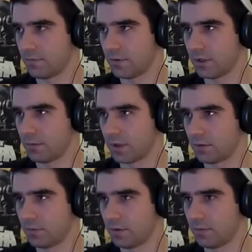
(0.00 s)
Dobra,
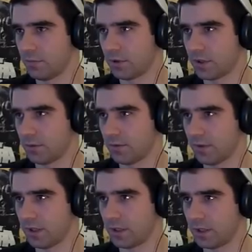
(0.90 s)
tu byśmy
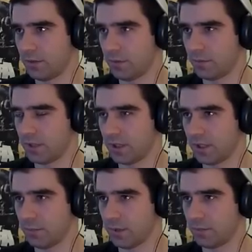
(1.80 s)
potrzebowali grip
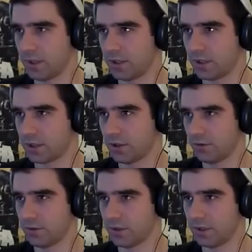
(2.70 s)

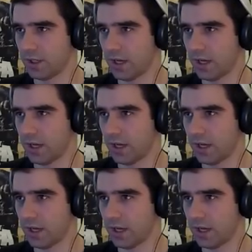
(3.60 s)
GP50 i